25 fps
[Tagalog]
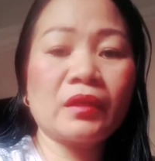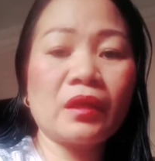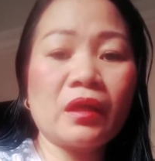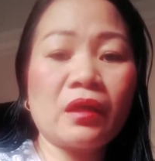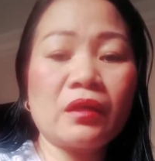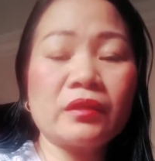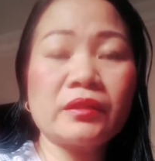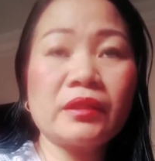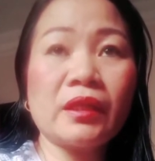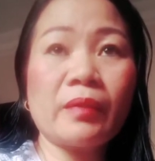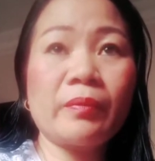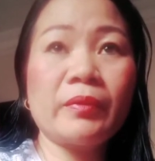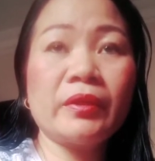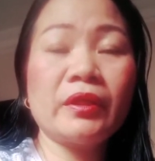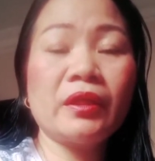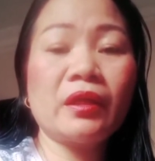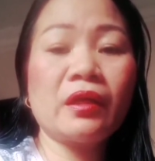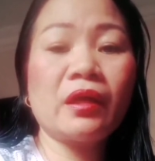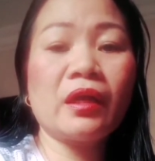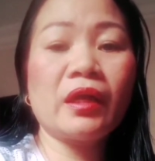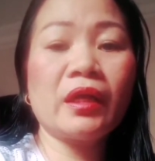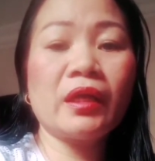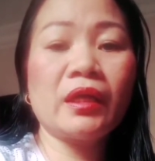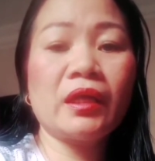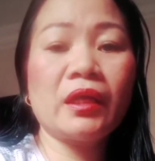uh, sabi niya
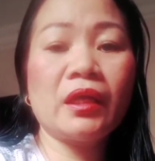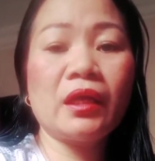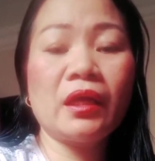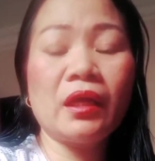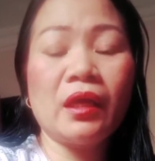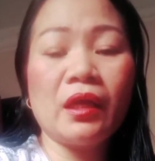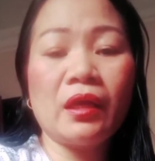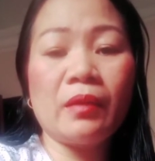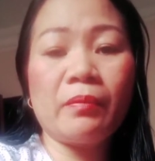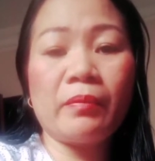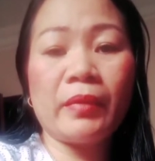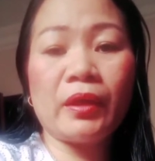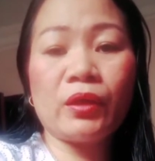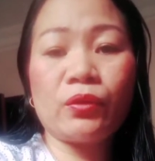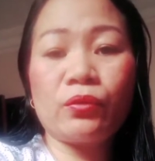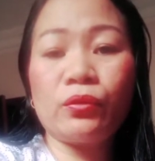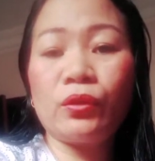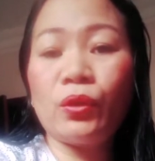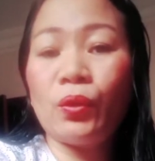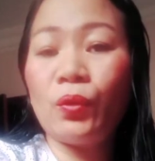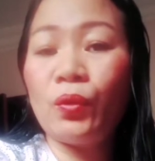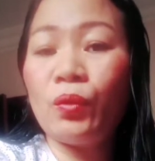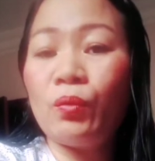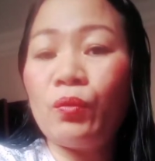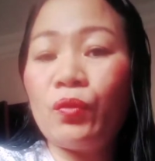nga eh, mayroon
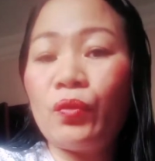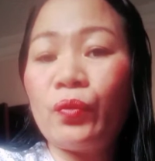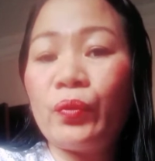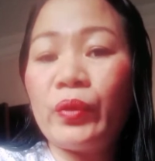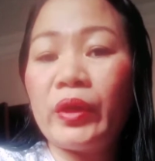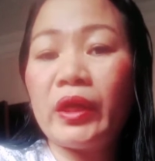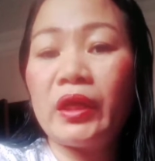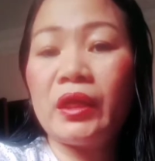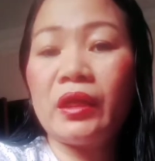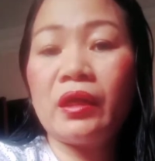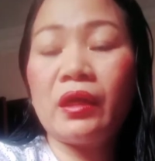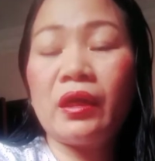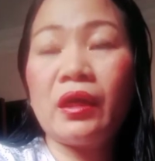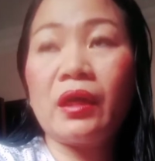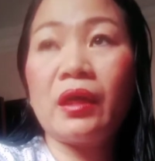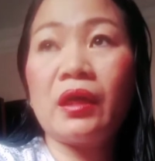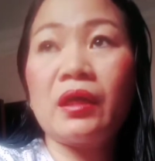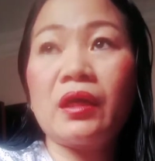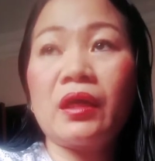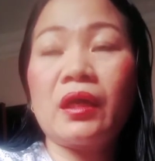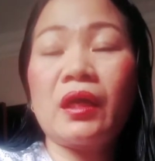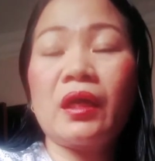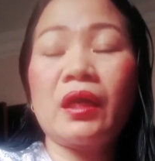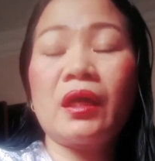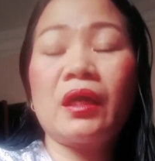daw umuwi
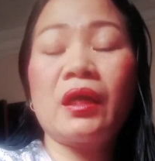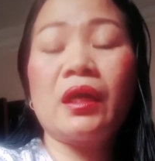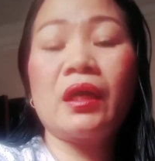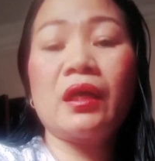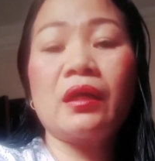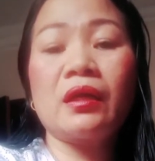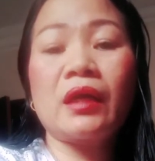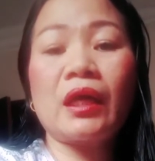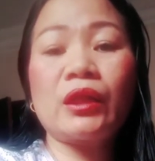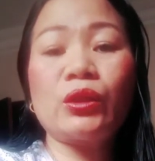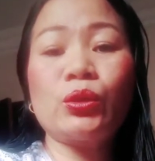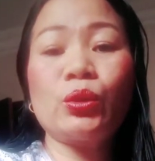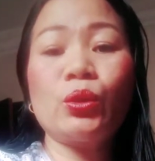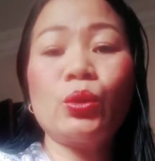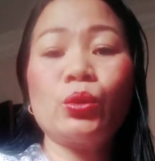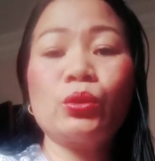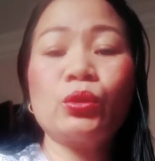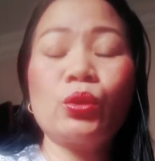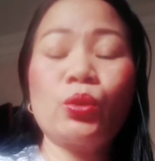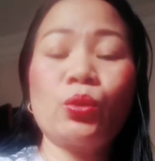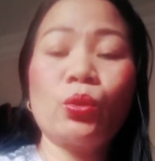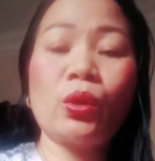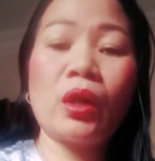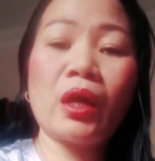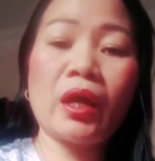na katulong
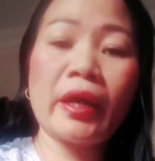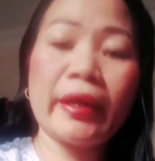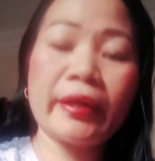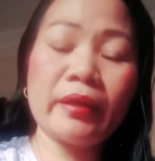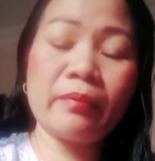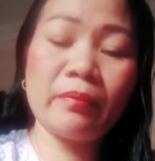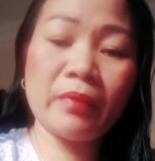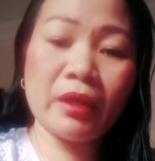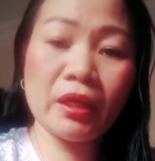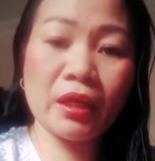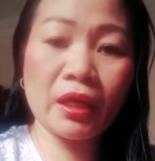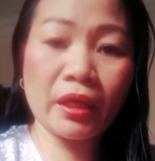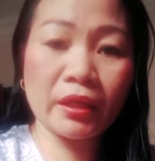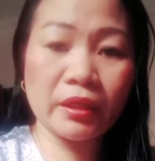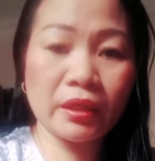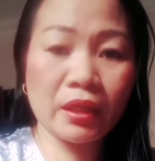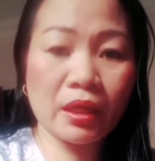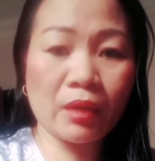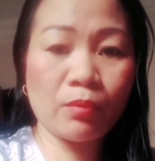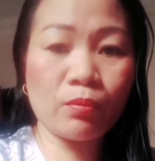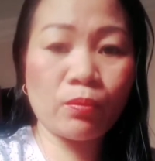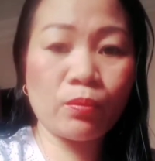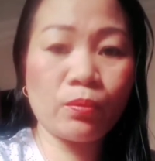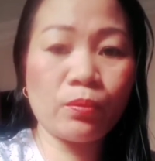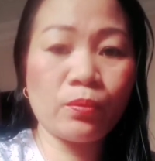doon ng kaibigan
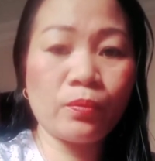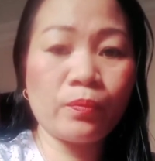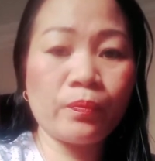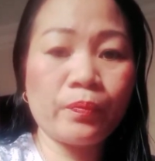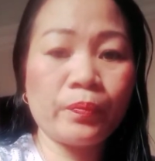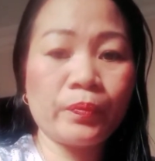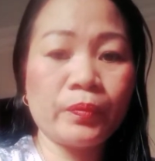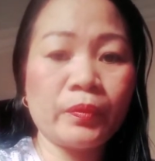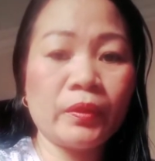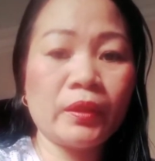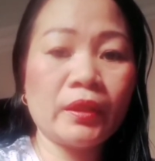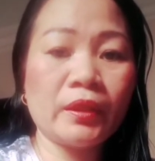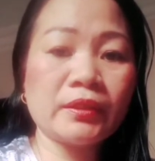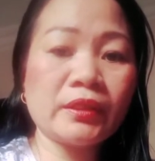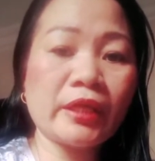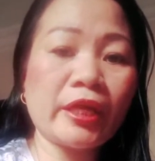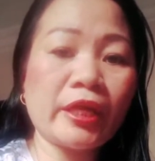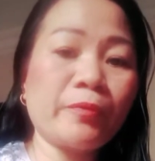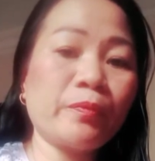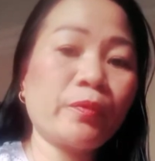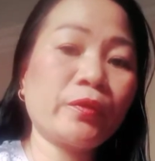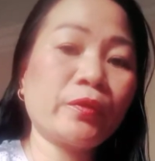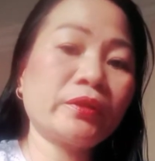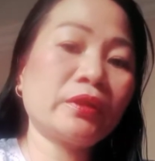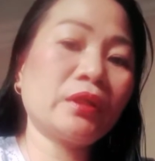niya. Nasa
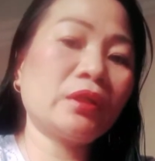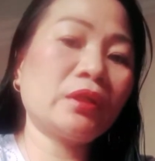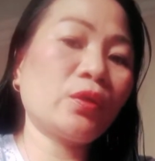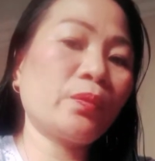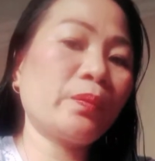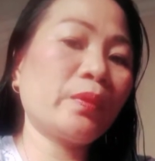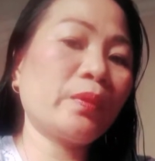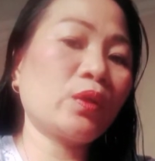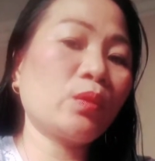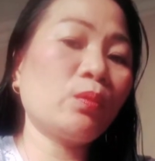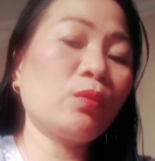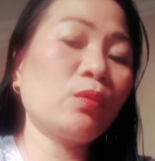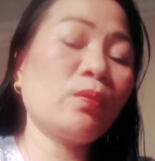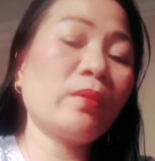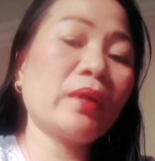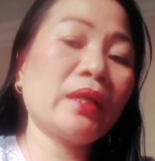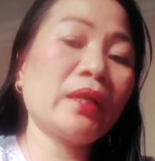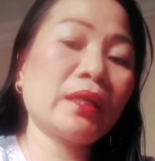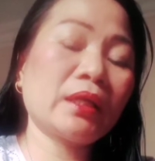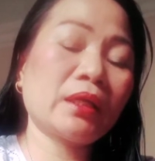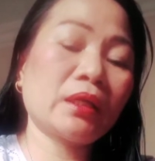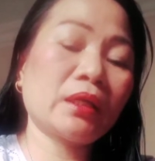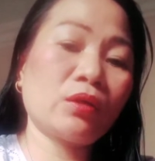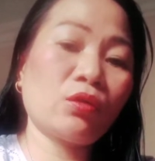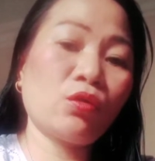airport na daw pero
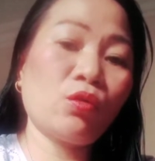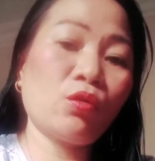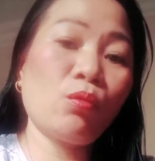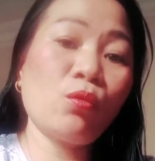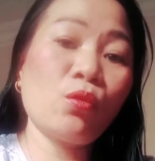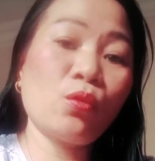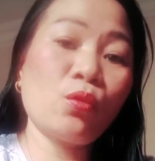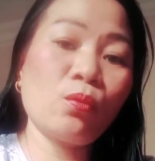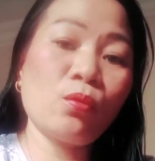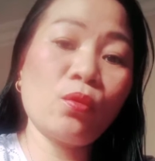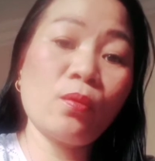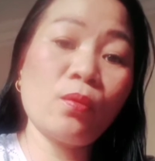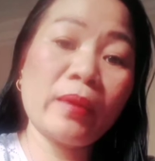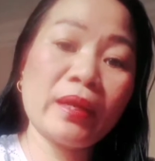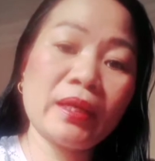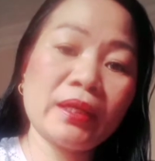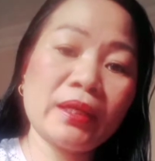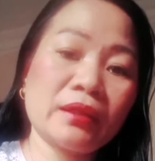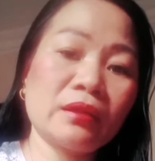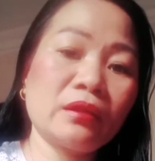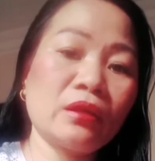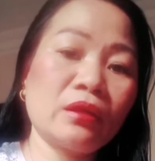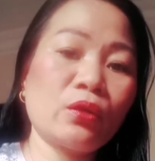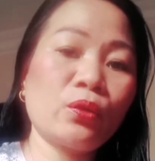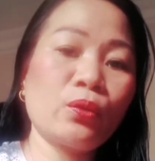bumalik, umu, bumalik
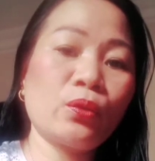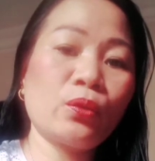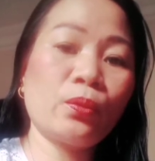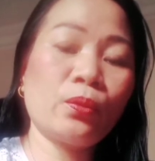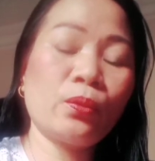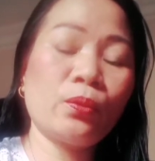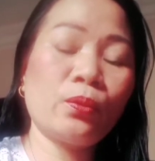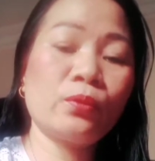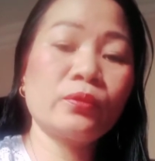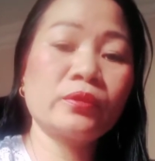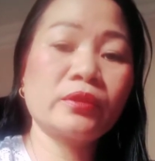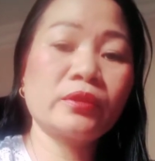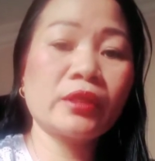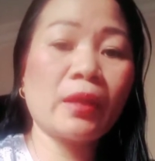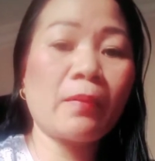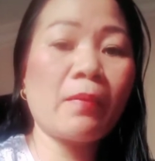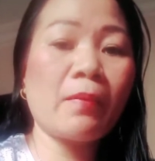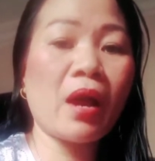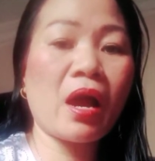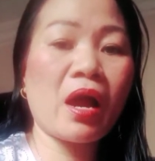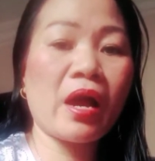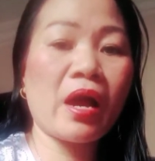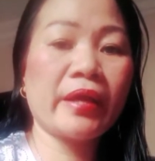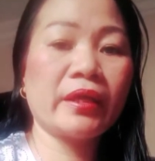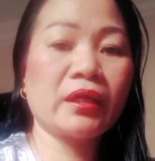daw sa
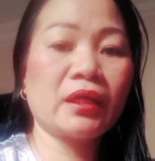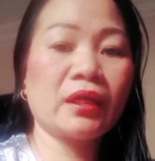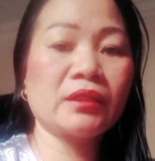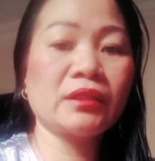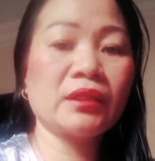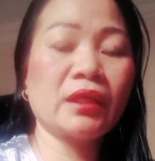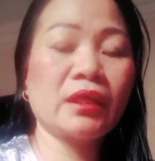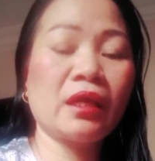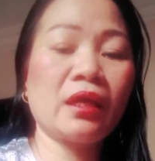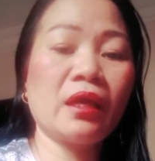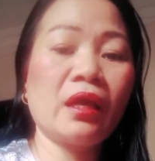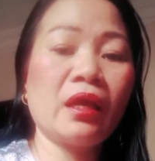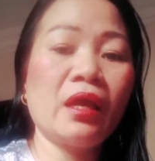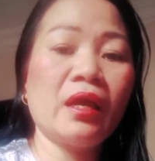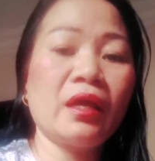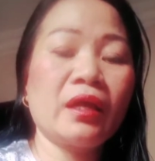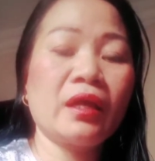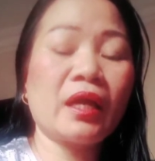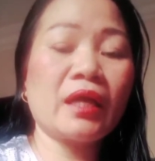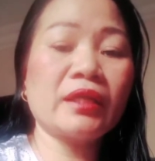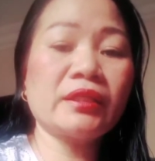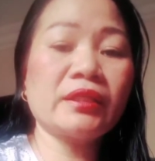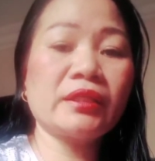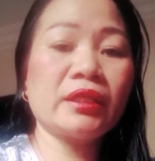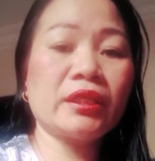bahay kasi
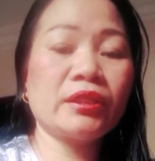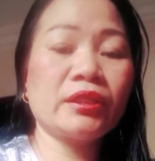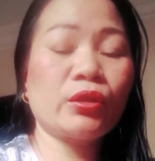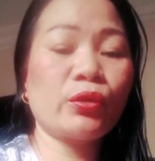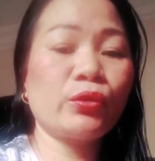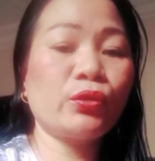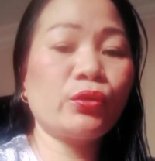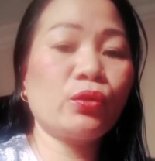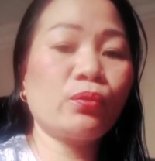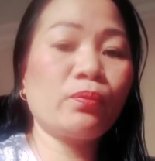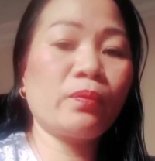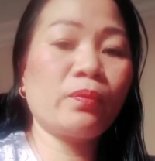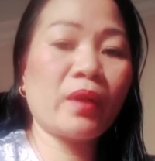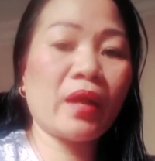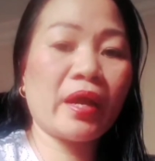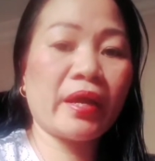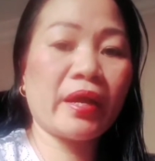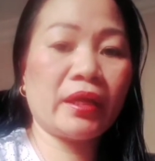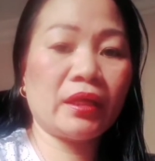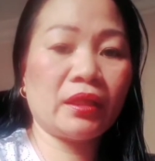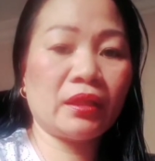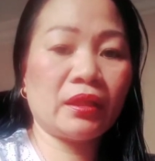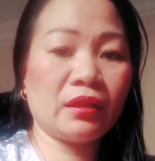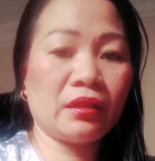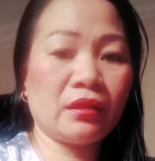cancel daw yung
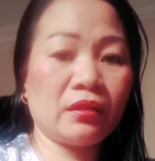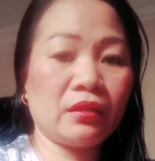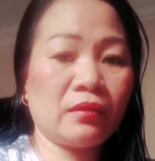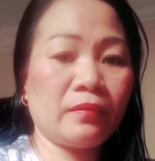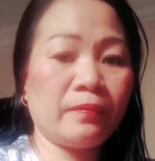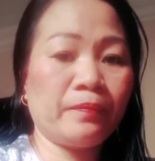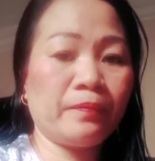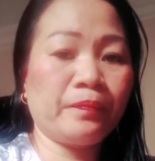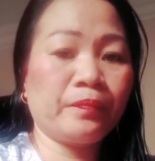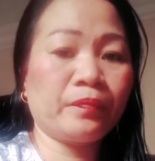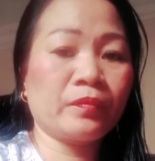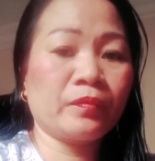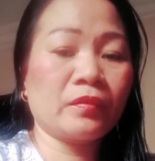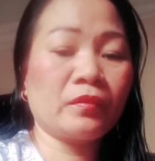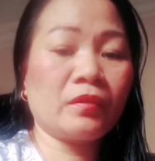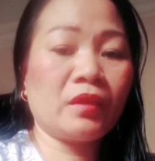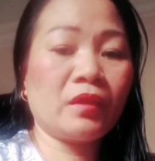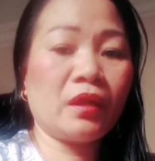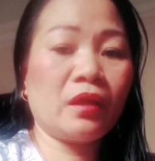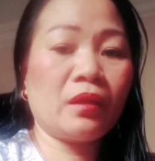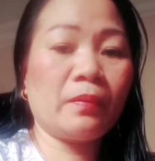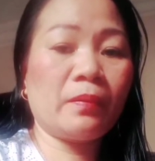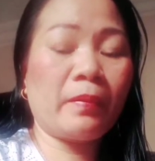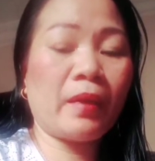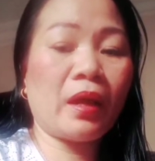flight.
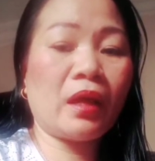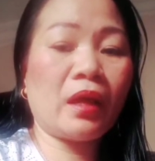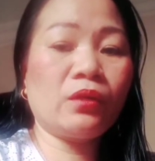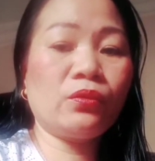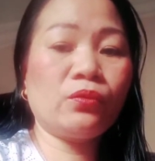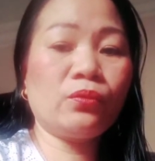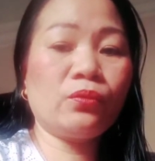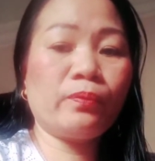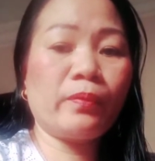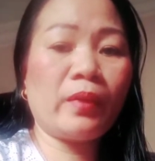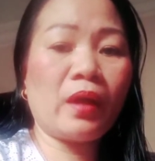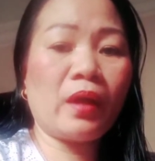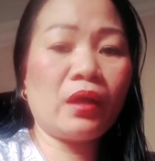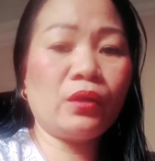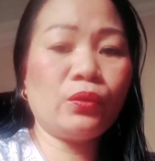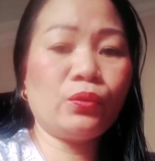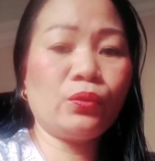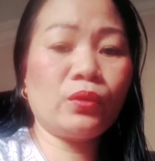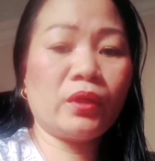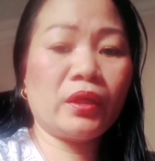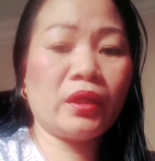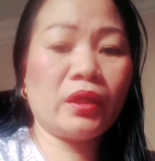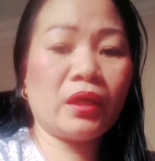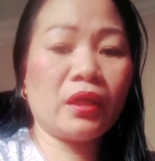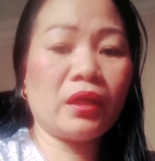Ate, paano, paano
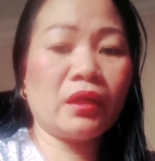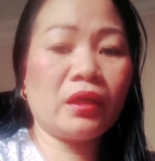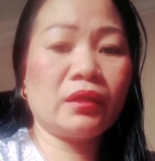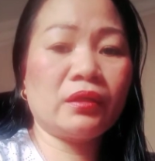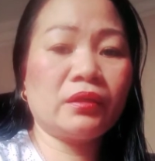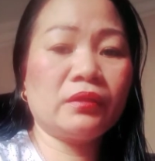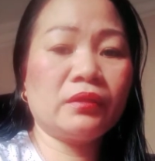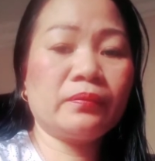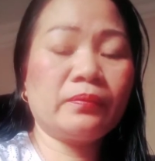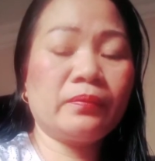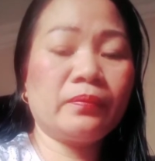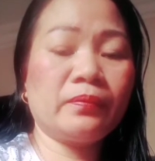na yan?